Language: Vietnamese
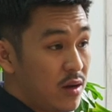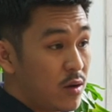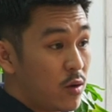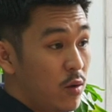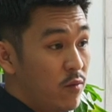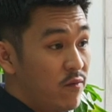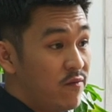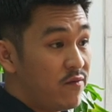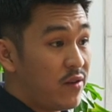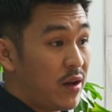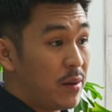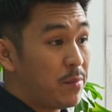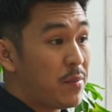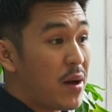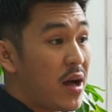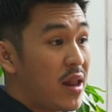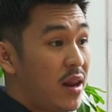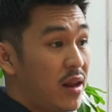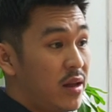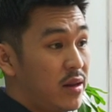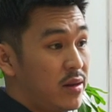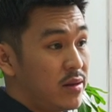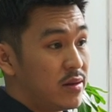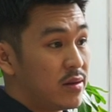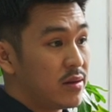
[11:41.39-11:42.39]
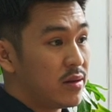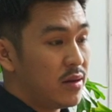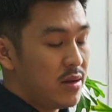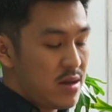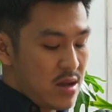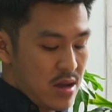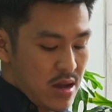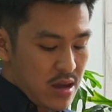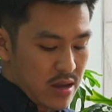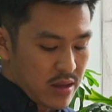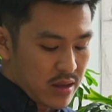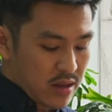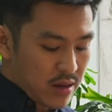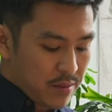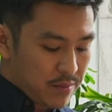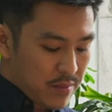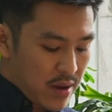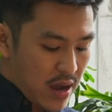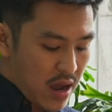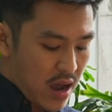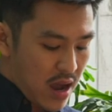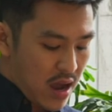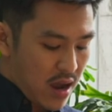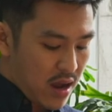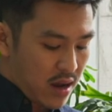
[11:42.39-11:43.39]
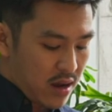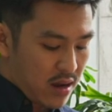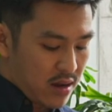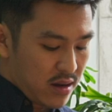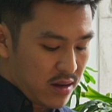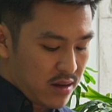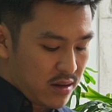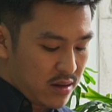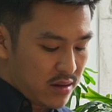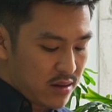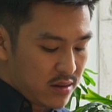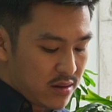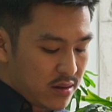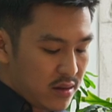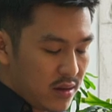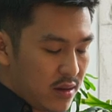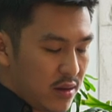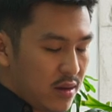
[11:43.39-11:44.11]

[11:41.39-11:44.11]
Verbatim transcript: cũng phải balance nhưng mà